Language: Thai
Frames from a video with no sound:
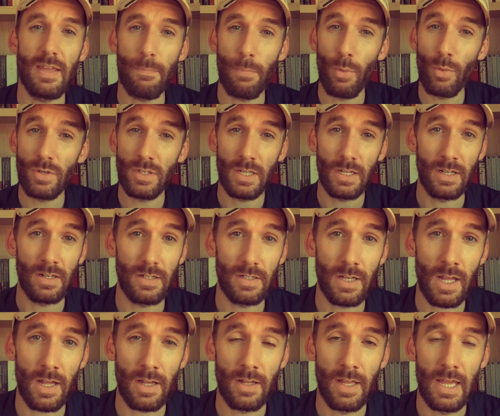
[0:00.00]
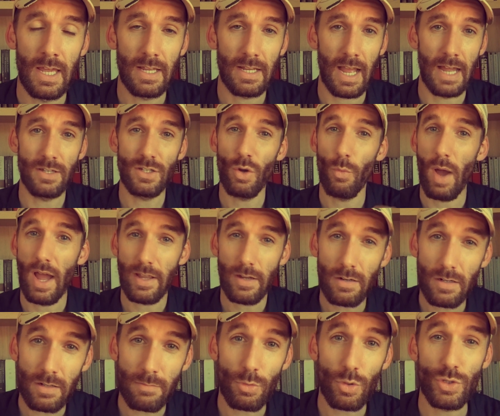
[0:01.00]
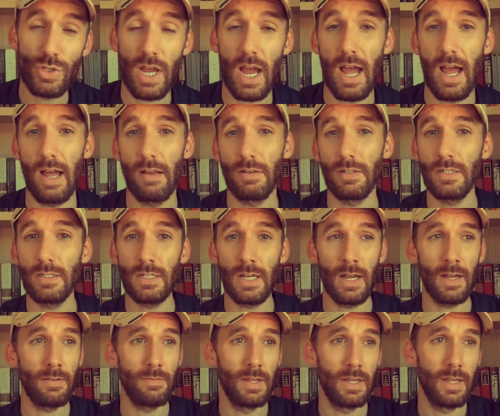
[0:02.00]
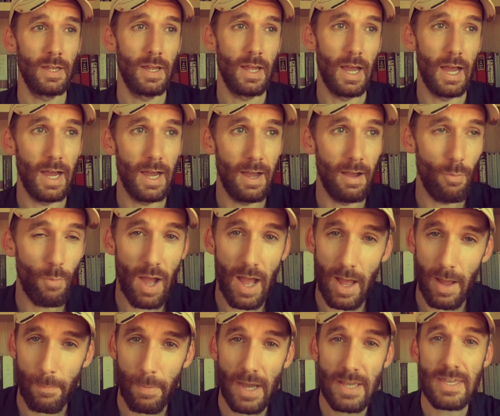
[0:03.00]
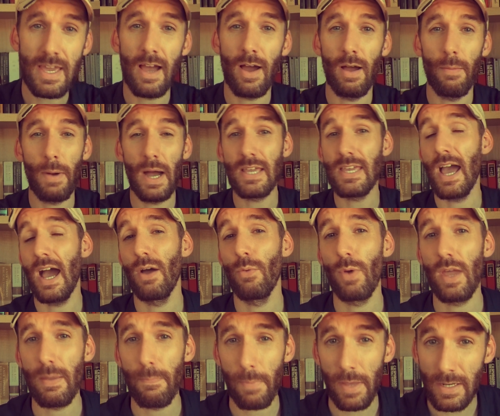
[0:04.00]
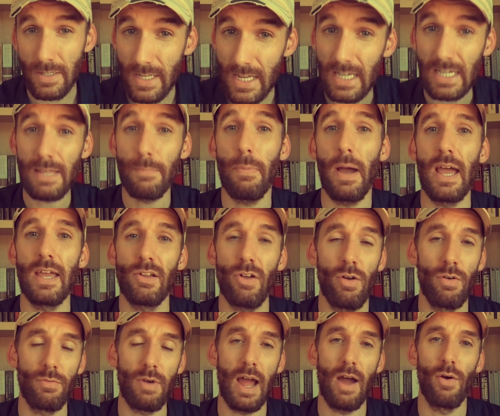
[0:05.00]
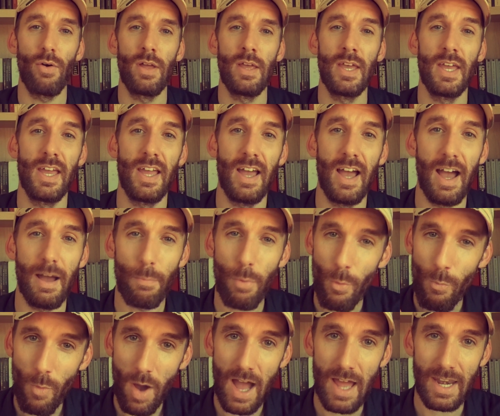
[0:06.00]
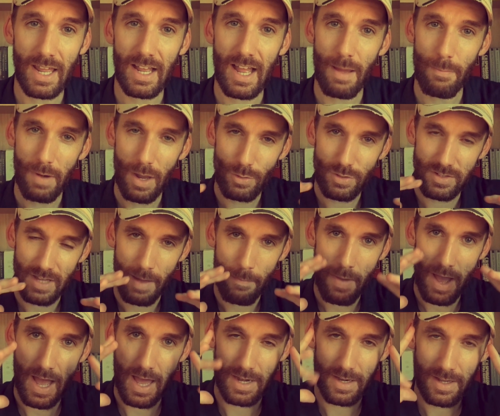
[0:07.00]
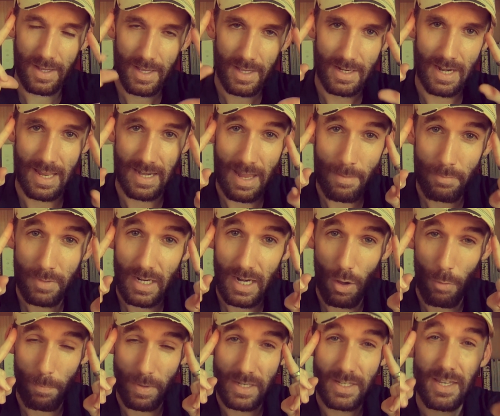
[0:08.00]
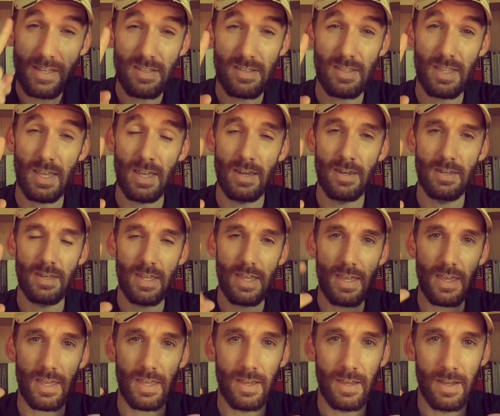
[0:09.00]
ที่พูดถึงเรื่องการถวายเครื่องบูชา หรือเรื่องอว่าพระยาพระยาเวเป็นที่ลิภัยของเรา ผมว่านะครับเราสามารถในในเมื่อเราเป็นคริสเตียนที่